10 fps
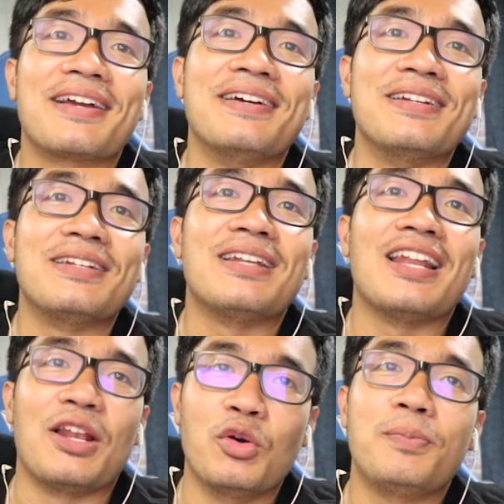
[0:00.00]
คือห
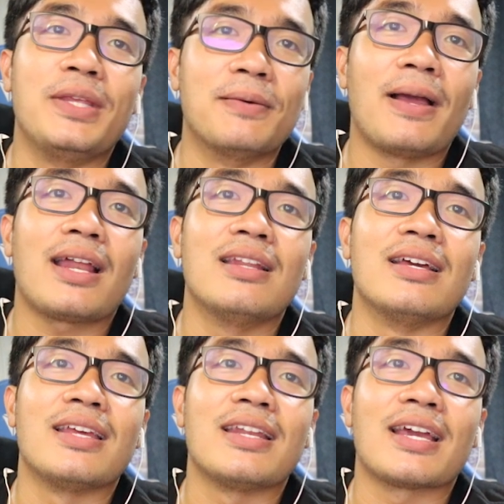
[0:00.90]
ลายๆ รูปเยอะมากเล
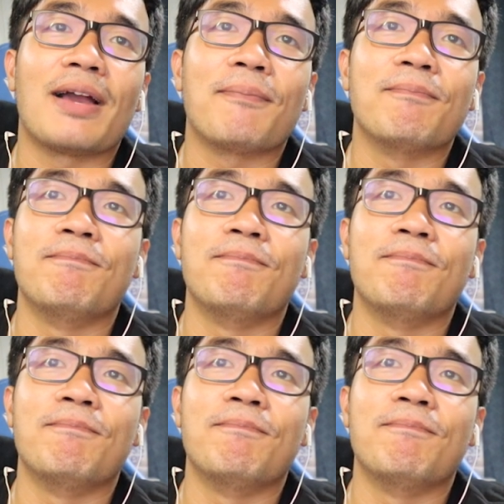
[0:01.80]
ยนะครับ